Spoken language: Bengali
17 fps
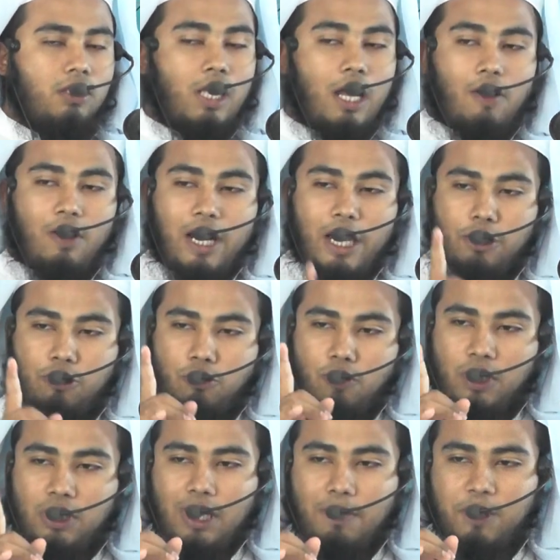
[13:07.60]
তাহলে
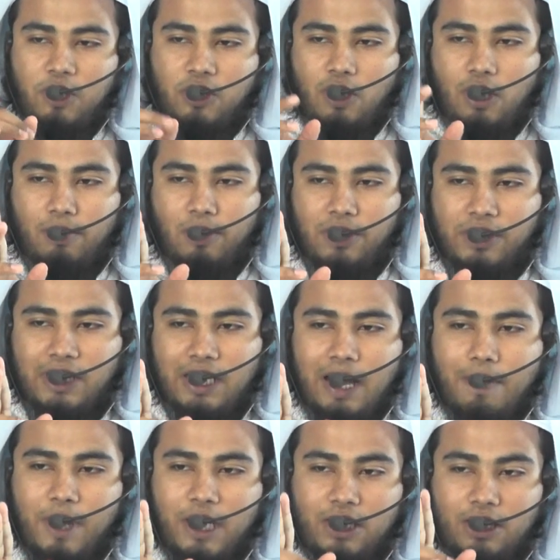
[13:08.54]
দুইটা বিষয়
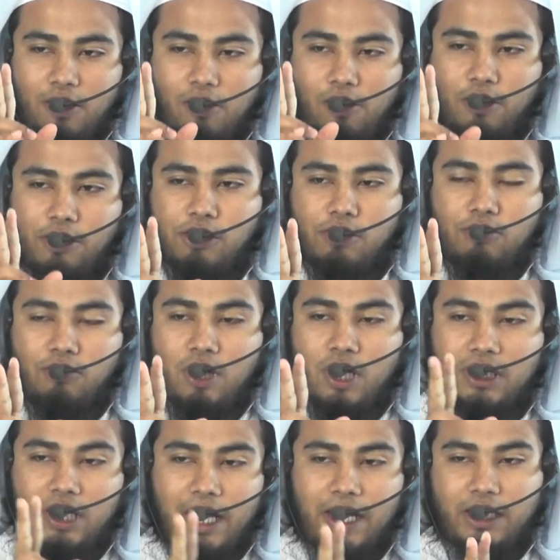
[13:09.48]
বলছিলাম একটা হলো
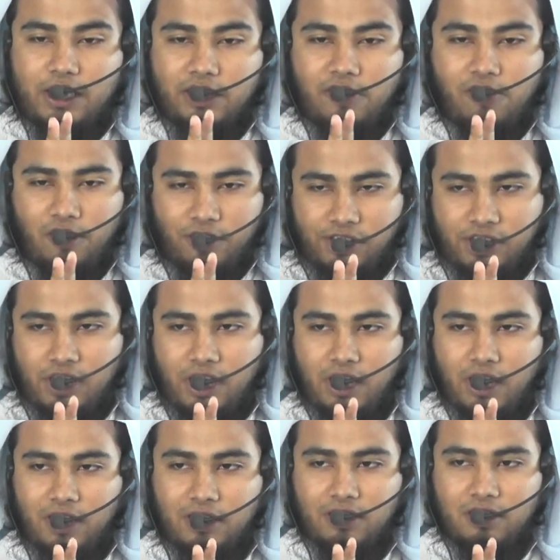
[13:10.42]
সুরত আরেকটা হলো
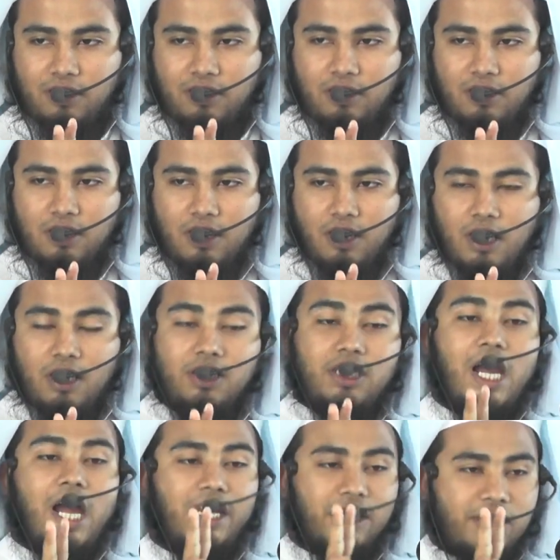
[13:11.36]
সিরত
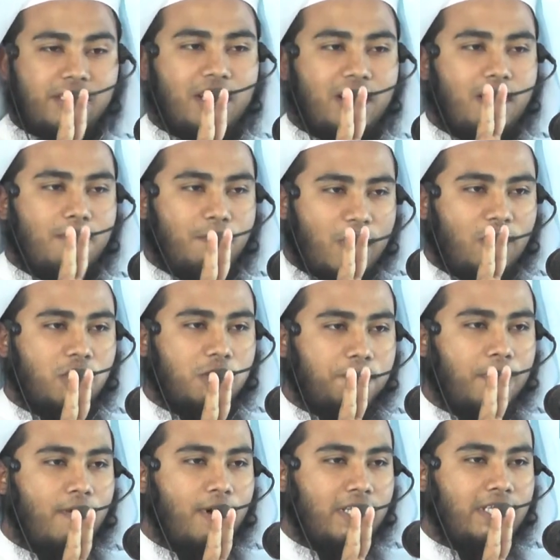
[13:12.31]
চার শ্রেণীর মানুষ
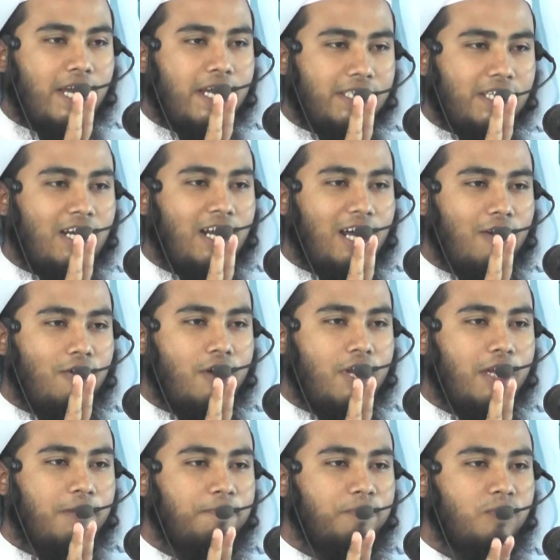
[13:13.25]
পাওয়া যায় এটার
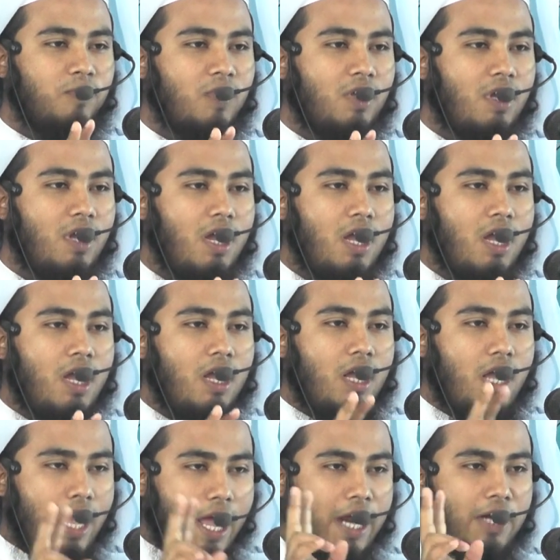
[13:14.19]
আলোকে
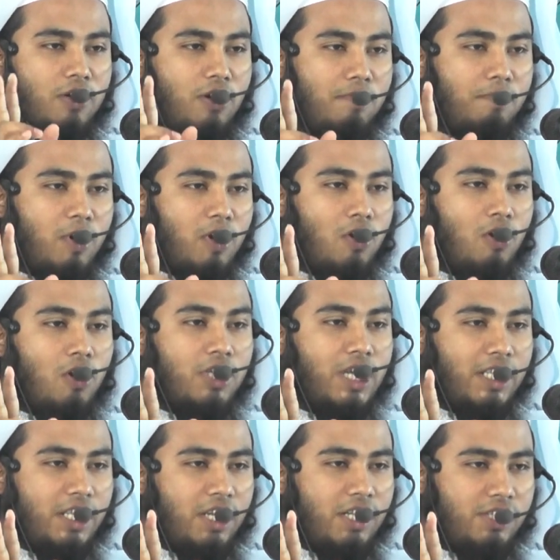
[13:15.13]
এক নম্বর হলো
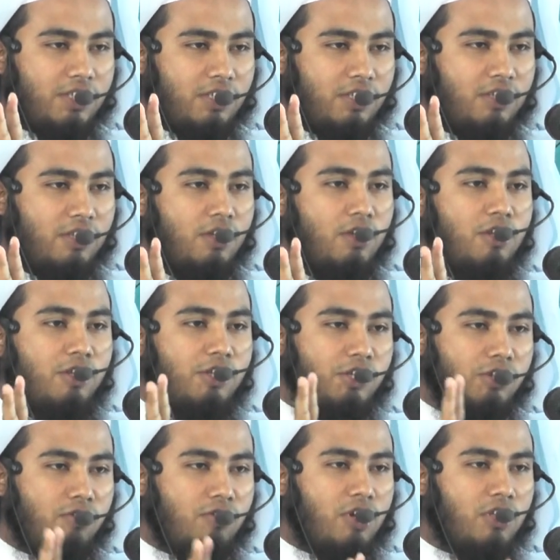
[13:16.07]
যাদের
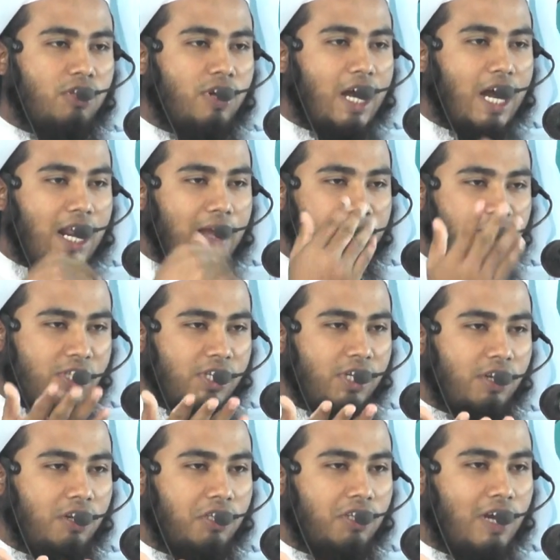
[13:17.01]
সুরত খারাপ
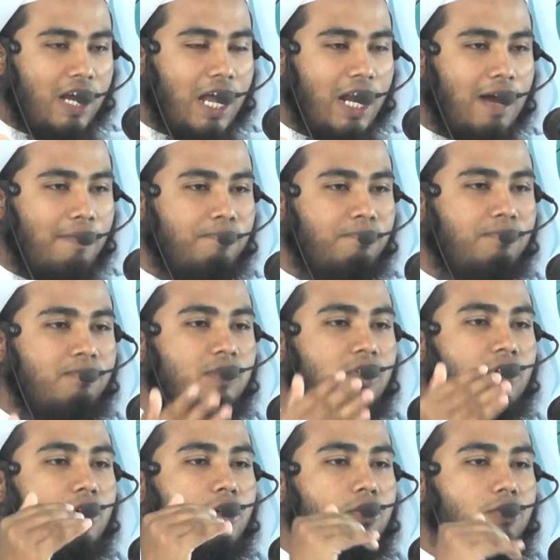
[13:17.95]
সিরত খারাপ
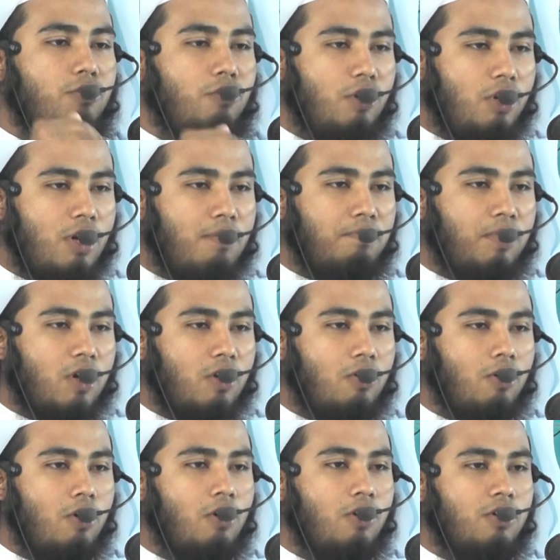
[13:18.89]
দুই নম্বর
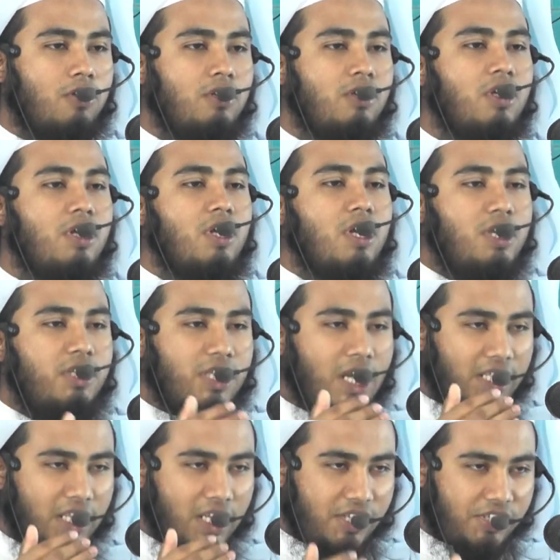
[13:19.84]
হলো
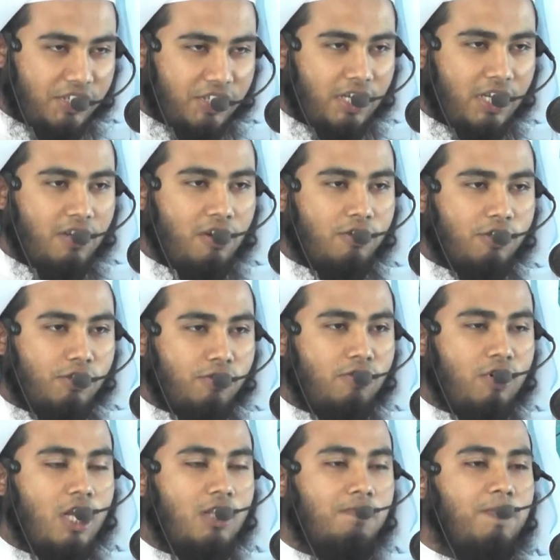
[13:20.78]
যাদের
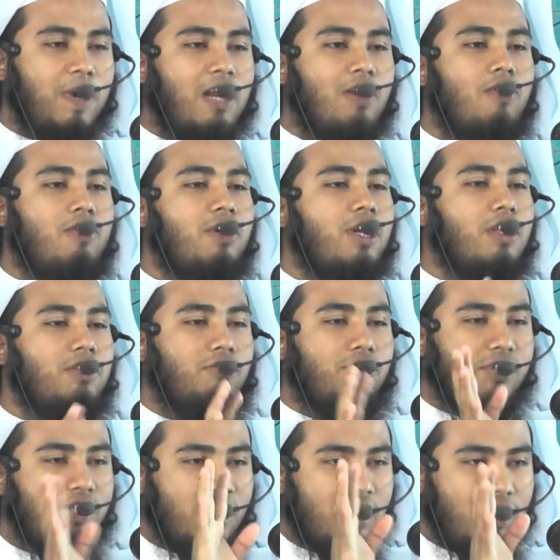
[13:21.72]
সুরত ভালো
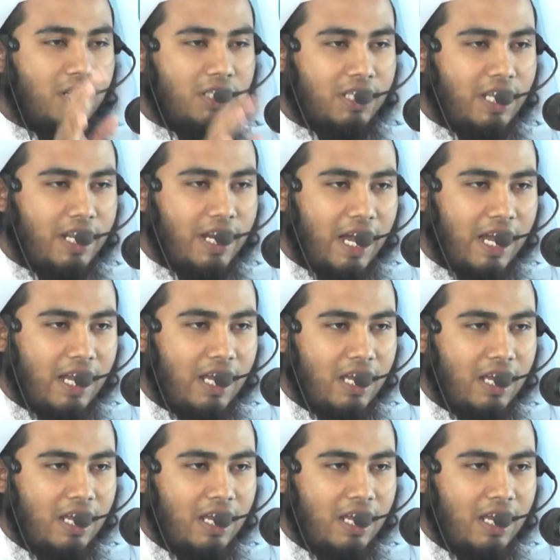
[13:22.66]
কিন্তু সিরত কি না